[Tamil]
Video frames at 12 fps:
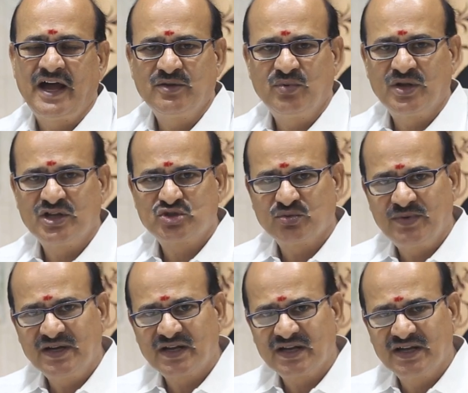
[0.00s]
அதுபோல்
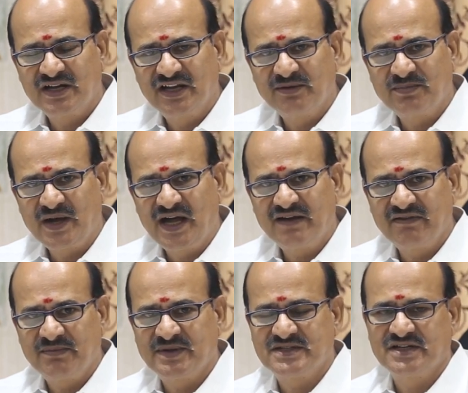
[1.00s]
சுபகிரகங்களின்
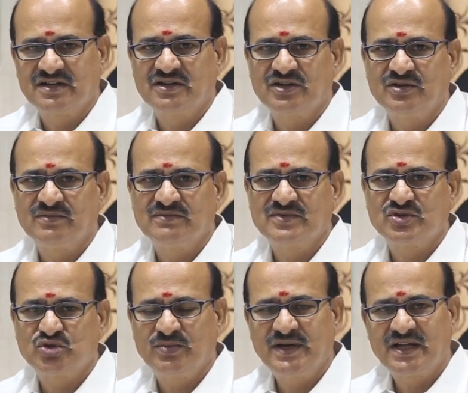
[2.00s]
பார்வை பெற்றிருக்கணும்
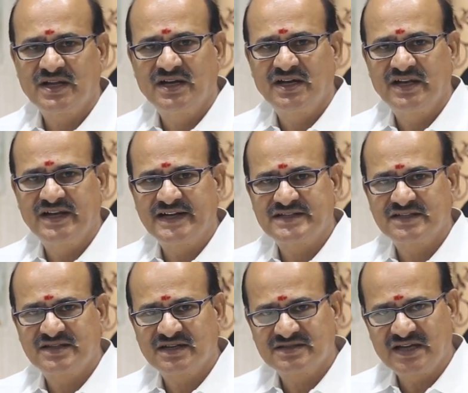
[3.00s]
சுபகிரகங்களின்
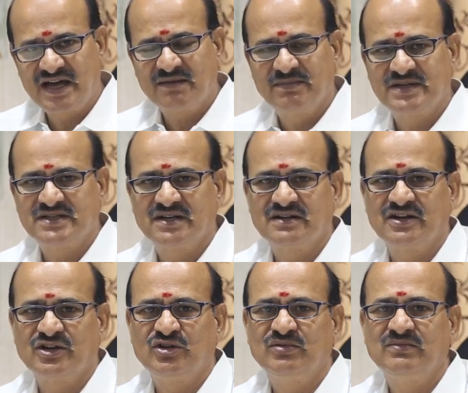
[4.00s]
நட்சத்திர சாரம்
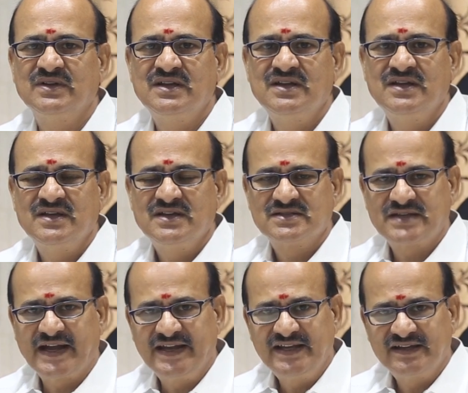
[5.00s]
பெற்றிருக்கணும்
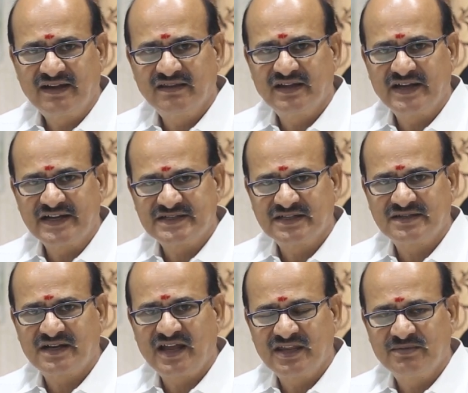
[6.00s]
சனி இருந்த
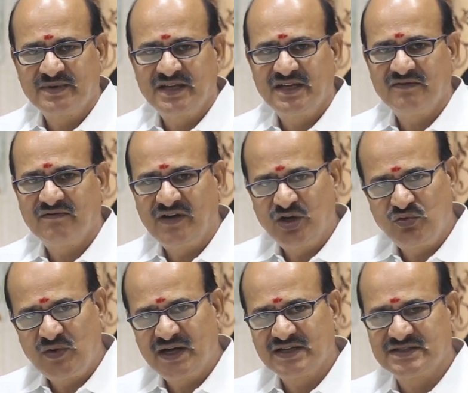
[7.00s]
நட்சத்திராதிபதி
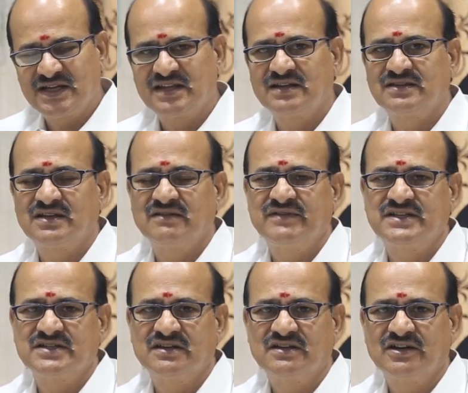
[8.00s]
வலுவாக ஜாதகத்தில்
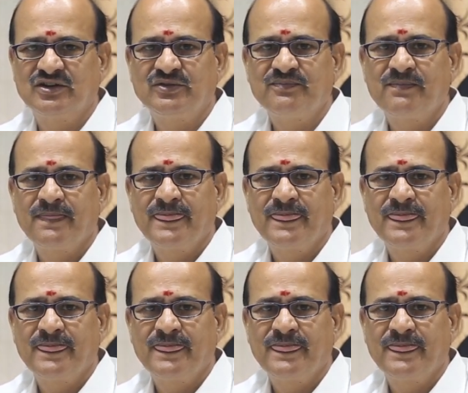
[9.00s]
வீற்றிருக்கணும்